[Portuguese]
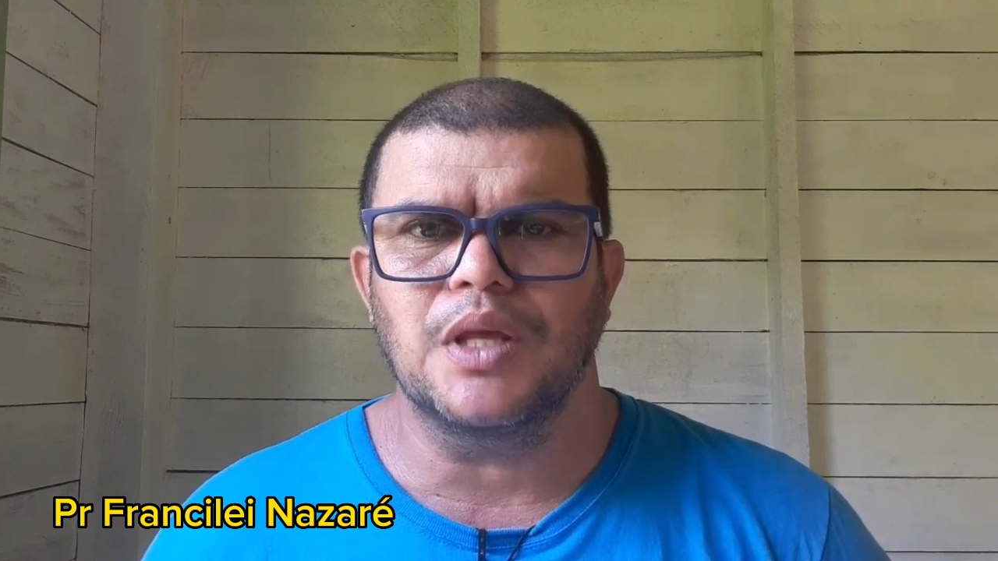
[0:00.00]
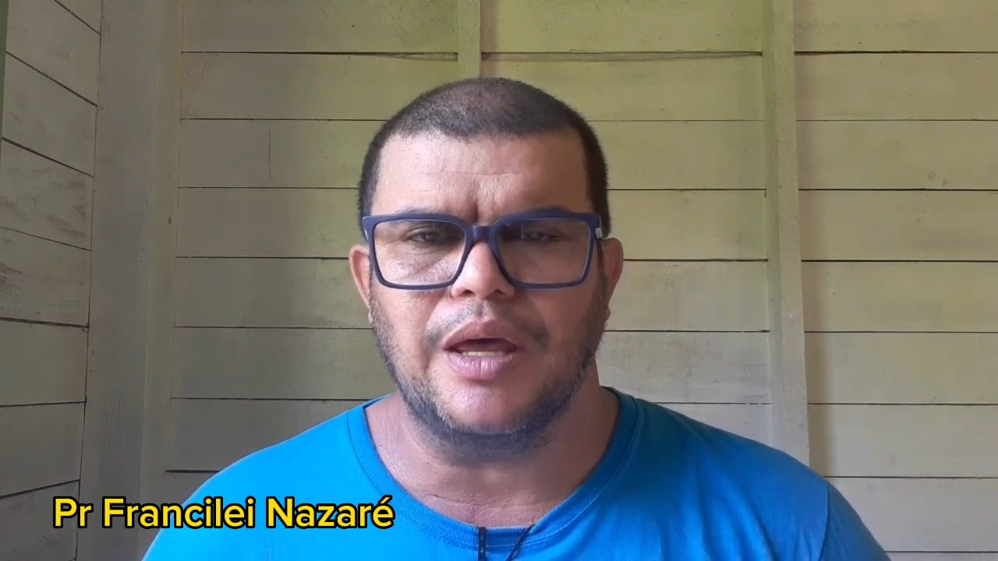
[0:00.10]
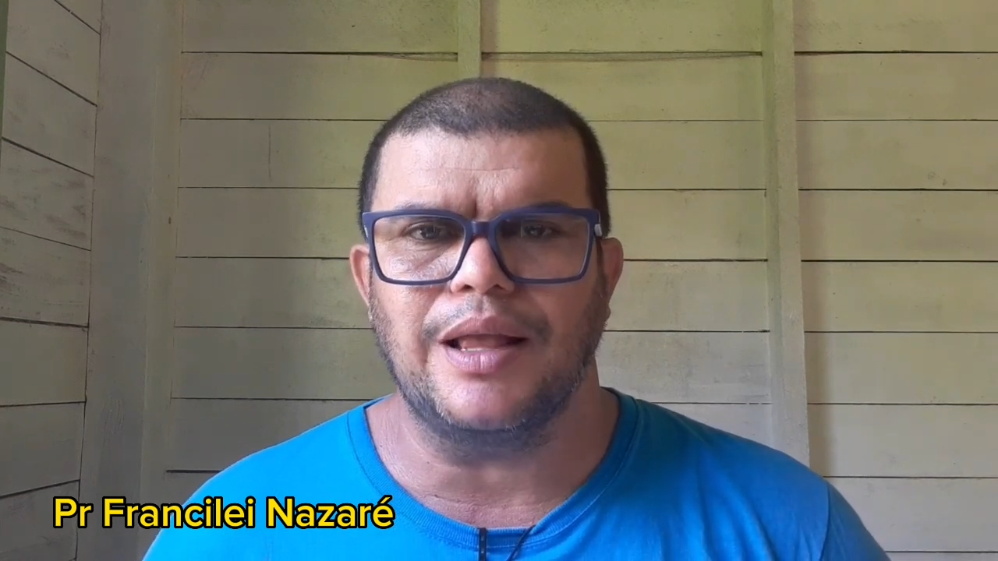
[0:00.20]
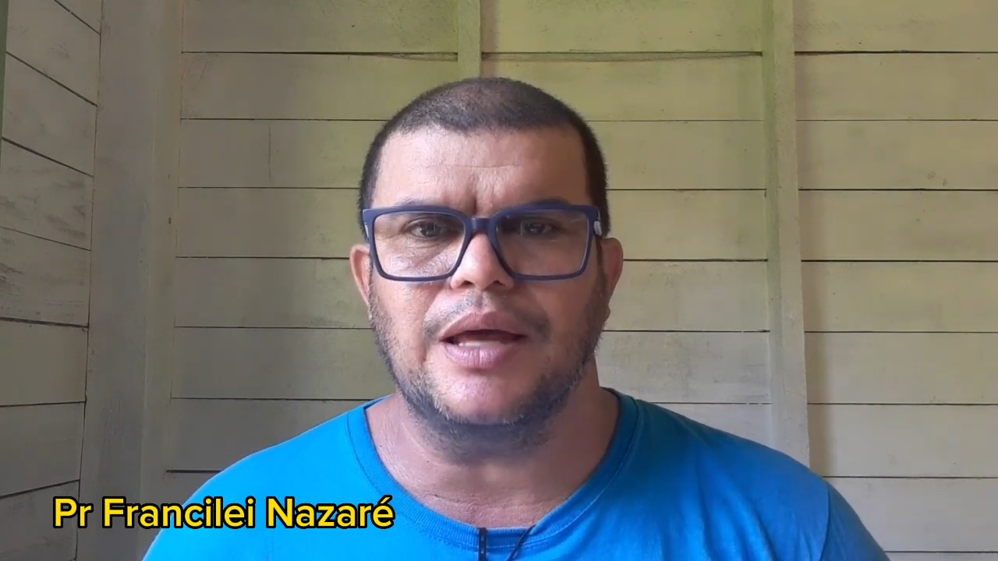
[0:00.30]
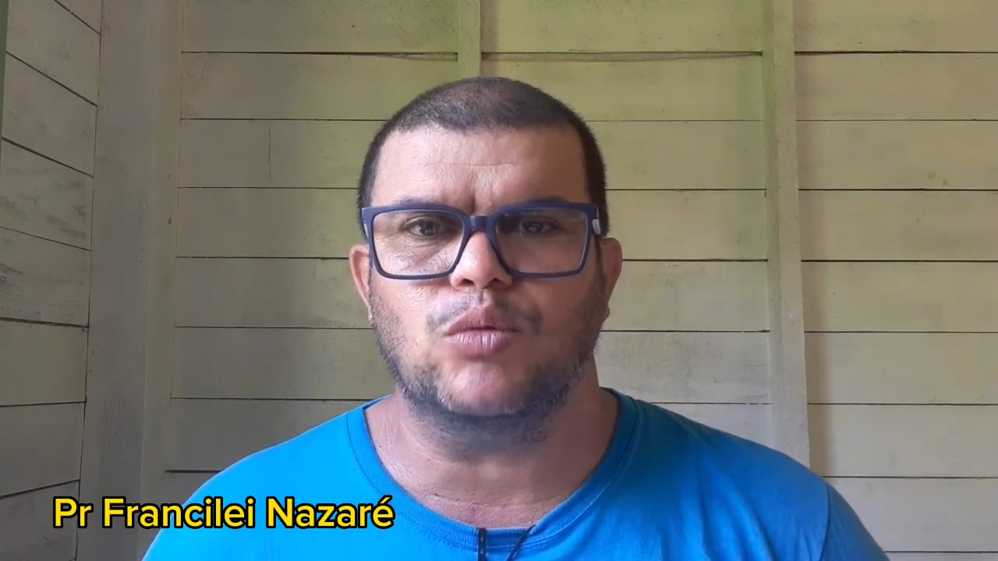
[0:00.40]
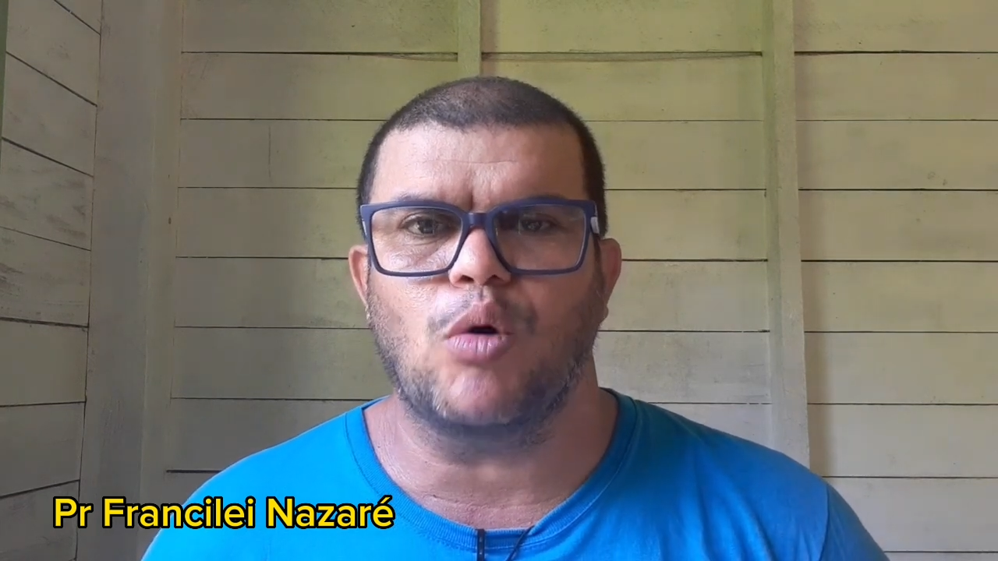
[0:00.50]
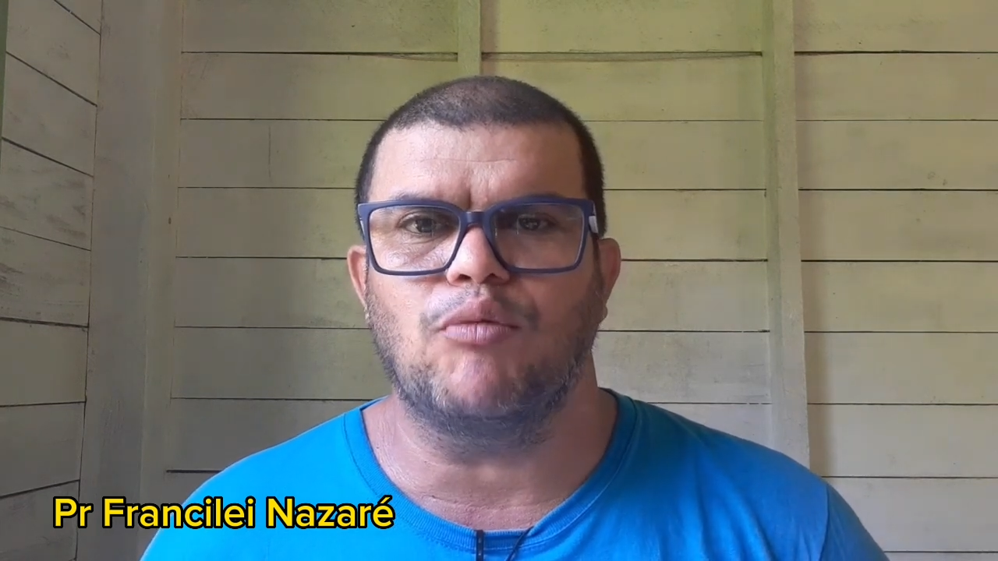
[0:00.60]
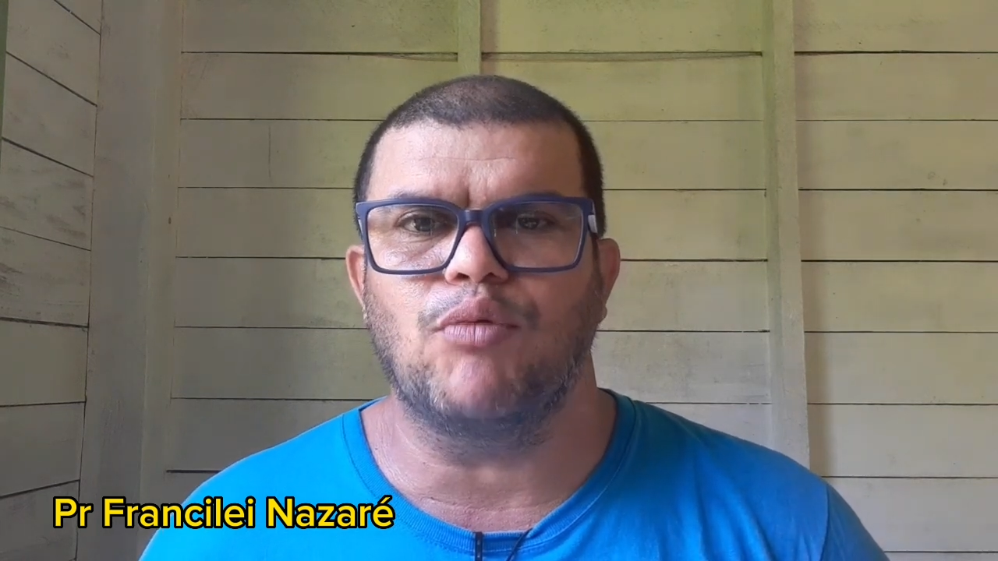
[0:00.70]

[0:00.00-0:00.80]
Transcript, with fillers: Ele é a tua